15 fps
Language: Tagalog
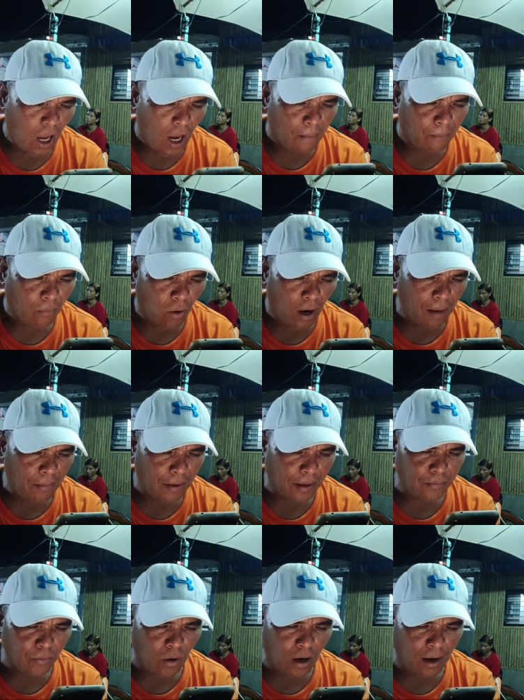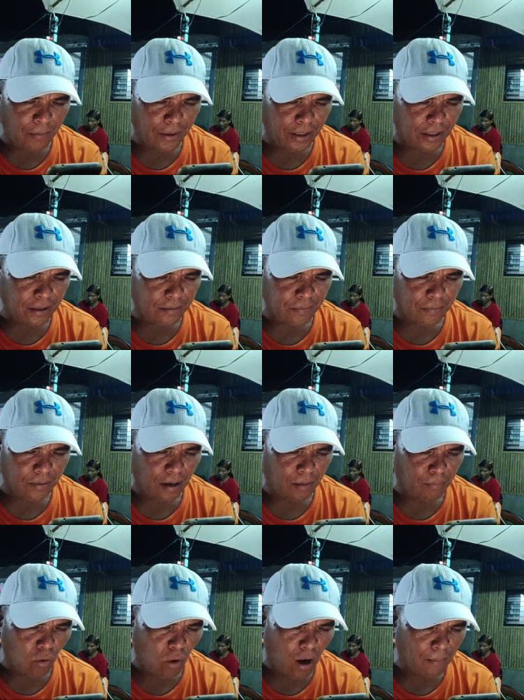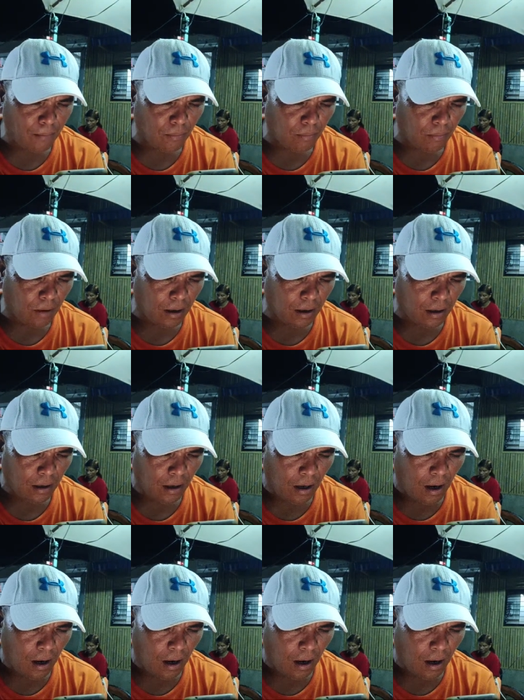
Muhammad Muhammad, uh, ah, Muham, ma,